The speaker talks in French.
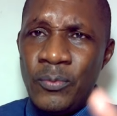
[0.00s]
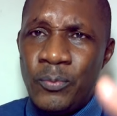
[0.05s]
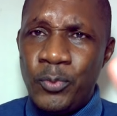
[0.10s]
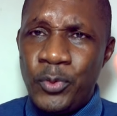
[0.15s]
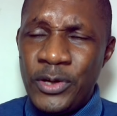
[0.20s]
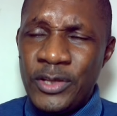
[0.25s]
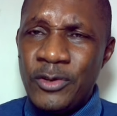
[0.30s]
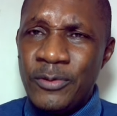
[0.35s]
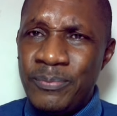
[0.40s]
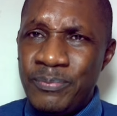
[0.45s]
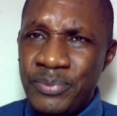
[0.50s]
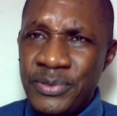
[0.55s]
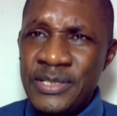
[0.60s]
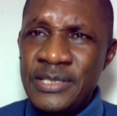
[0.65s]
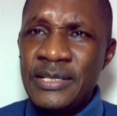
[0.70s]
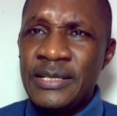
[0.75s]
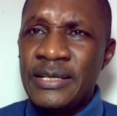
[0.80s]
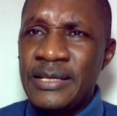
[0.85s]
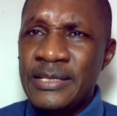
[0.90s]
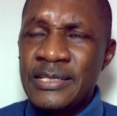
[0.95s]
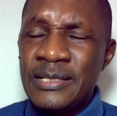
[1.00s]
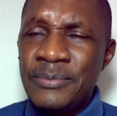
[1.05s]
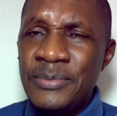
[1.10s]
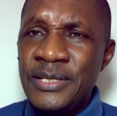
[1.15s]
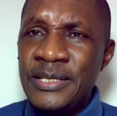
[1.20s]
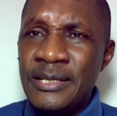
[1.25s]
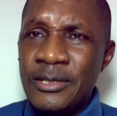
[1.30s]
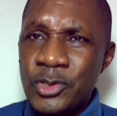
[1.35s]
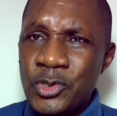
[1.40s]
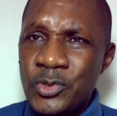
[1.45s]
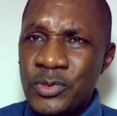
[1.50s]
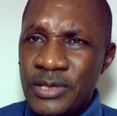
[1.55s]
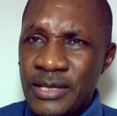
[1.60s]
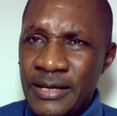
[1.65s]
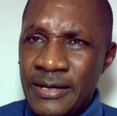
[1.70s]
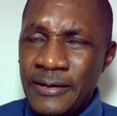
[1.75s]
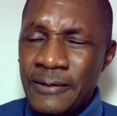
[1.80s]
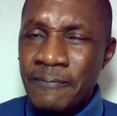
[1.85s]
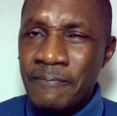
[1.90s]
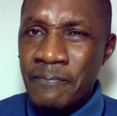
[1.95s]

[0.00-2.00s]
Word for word: pour être président de l'Assemblée nationale.